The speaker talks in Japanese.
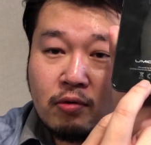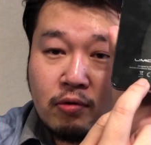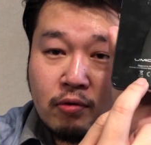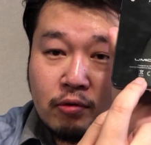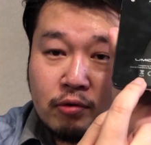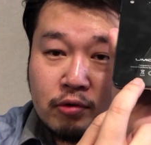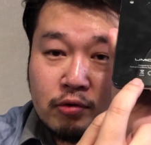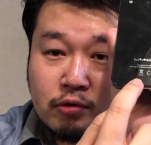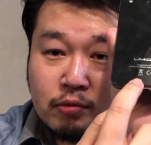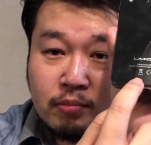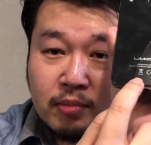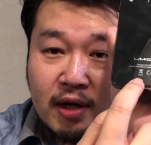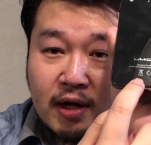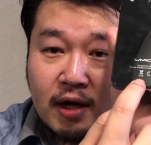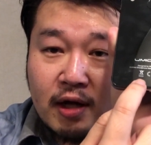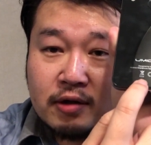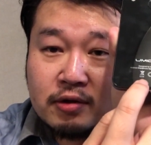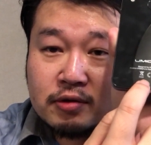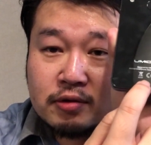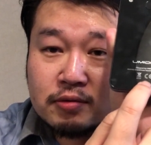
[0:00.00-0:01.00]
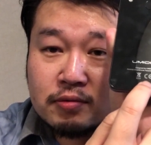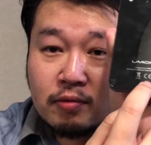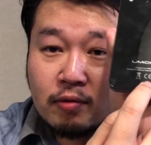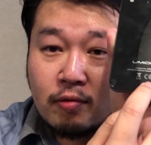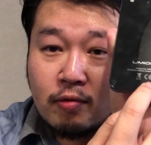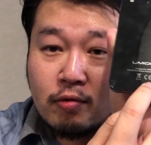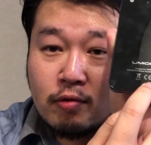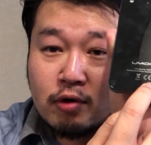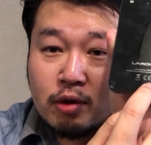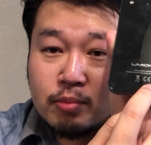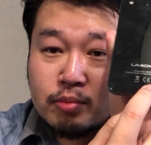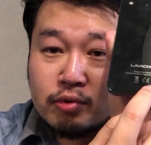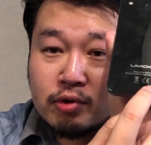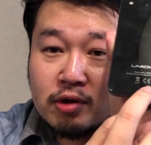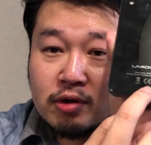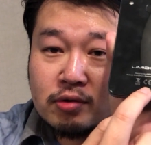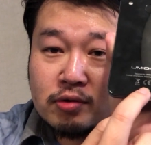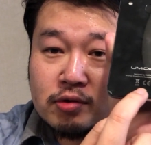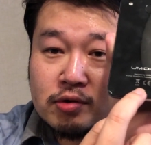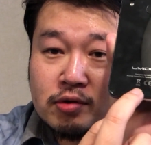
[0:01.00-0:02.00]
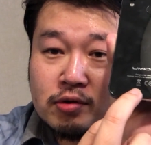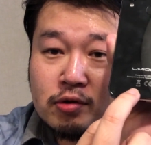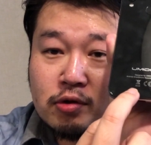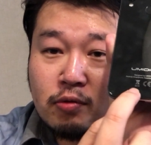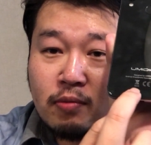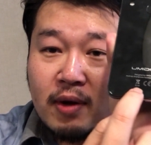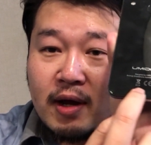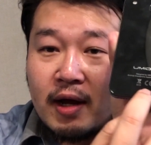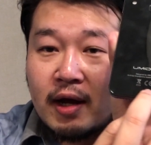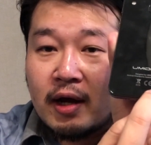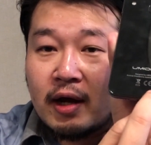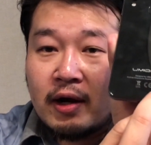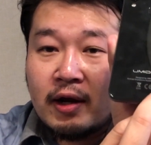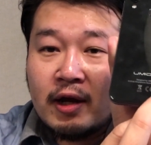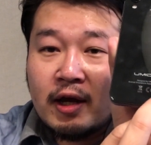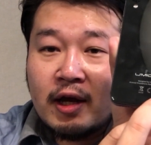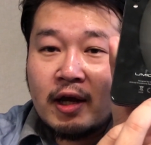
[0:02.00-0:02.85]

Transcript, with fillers: こういうマークをここにプリントするのは